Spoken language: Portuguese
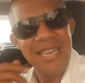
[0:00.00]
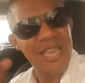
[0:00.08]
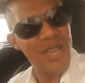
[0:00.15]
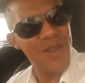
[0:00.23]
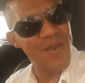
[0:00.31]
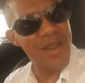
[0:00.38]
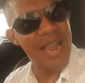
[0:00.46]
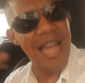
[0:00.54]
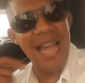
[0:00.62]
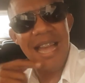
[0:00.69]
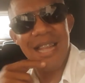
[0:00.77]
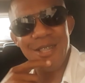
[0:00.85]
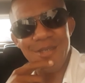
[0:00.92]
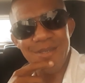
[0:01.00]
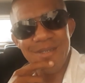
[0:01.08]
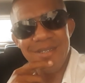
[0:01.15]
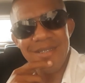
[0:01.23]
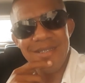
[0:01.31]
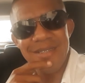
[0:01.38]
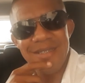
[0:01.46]
é um gato,
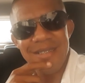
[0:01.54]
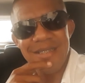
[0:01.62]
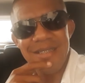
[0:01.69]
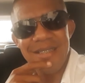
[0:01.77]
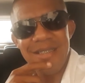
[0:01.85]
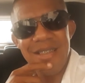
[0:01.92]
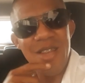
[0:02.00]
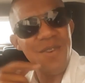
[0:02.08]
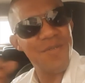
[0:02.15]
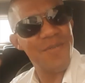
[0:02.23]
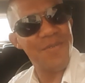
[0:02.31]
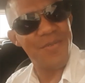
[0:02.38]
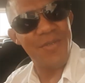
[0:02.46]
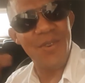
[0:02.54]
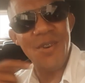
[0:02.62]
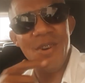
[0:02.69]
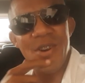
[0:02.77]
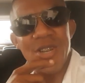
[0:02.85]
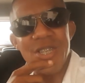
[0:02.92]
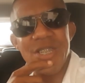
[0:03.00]
é um
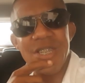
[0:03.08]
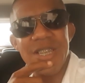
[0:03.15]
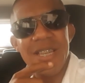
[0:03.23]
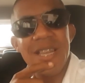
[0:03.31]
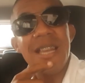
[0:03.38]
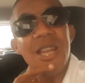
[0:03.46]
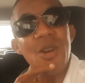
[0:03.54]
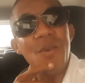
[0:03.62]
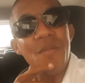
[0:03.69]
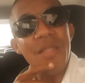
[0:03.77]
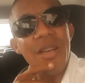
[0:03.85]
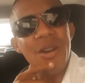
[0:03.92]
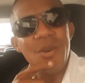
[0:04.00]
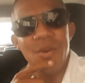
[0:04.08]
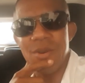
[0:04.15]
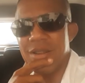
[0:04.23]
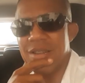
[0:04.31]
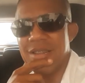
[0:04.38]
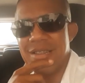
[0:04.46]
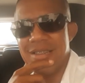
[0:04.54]
forte, é um Dan
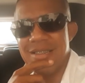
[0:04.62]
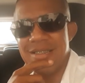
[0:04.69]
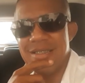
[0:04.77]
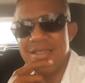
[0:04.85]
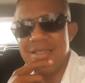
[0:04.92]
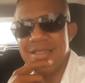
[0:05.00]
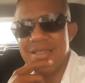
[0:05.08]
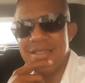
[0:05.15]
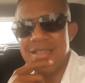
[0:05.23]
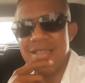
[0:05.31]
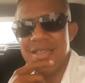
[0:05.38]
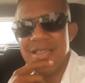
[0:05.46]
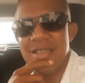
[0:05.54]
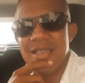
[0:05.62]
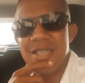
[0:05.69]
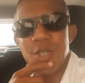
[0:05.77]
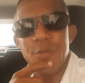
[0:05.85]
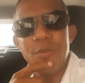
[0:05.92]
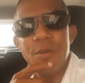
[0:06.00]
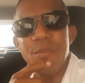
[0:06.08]
Juan.
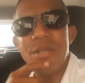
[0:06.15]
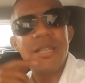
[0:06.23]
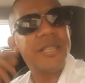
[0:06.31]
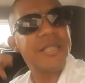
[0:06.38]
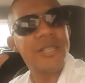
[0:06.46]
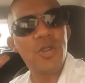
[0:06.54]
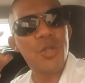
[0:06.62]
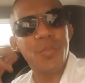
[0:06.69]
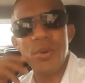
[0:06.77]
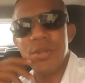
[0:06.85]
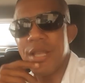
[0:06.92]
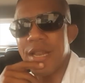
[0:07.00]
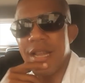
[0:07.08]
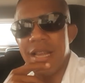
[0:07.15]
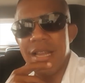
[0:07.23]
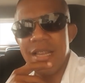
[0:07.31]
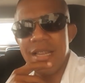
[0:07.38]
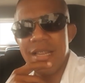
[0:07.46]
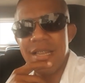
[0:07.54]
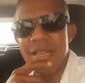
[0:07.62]
Se permite a se autoempoderar.
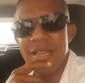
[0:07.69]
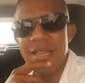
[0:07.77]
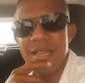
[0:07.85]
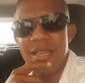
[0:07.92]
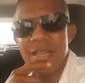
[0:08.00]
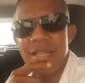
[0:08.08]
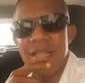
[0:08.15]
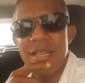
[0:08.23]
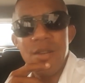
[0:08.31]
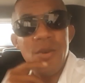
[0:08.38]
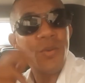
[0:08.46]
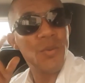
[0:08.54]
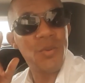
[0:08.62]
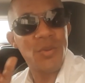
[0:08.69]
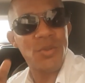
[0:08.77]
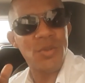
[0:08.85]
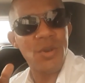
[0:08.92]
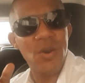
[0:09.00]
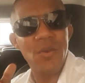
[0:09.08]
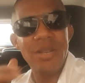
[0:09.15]
O
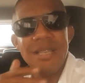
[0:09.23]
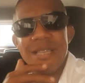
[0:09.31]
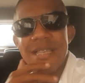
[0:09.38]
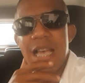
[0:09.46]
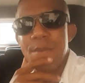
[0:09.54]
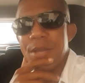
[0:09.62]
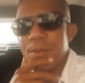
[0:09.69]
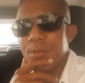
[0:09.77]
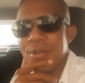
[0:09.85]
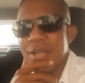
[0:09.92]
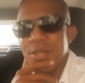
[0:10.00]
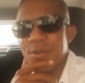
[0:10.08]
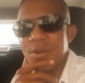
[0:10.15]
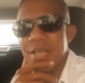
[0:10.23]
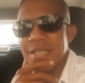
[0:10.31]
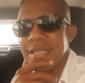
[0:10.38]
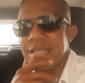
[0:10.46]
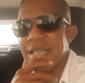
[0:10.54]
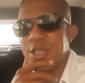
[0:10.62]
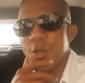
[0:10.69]
sol, ele sabe que por
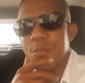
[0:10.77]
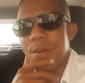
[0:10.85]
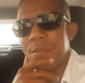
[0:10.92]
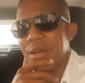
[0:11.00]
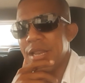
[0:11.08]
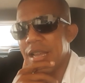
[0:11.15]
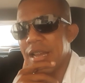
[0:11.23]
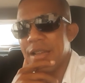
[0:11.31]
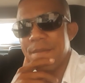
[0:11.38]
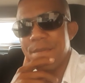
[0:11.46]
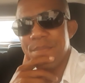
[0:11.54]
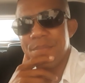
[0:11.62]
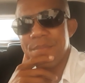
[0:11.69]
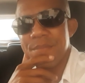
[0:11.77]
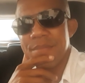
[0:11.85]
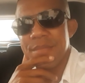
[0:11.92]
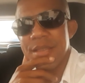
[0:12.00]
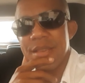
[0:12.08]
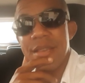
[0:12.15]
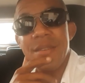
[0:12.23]
natureza ele nasceu para brilhar.
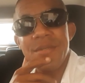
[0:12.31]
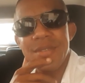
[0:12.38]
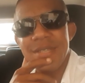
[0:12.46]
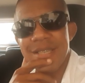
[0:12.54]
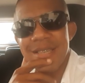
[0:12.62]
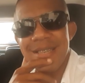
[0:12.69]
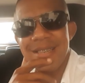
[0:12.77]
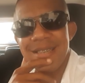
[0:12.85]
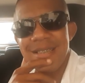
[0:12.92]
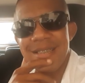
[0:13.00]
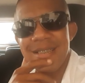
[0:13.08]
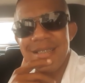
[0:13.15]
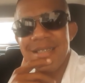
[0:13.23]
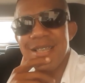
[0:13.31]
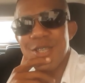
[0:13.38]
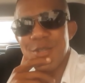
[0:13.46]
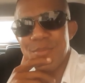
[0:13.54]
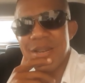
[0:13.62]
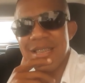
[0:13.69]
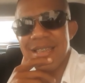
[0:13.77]
E você,
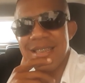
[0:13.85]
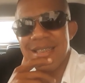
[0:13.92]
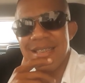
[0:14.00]
nasceu para quê?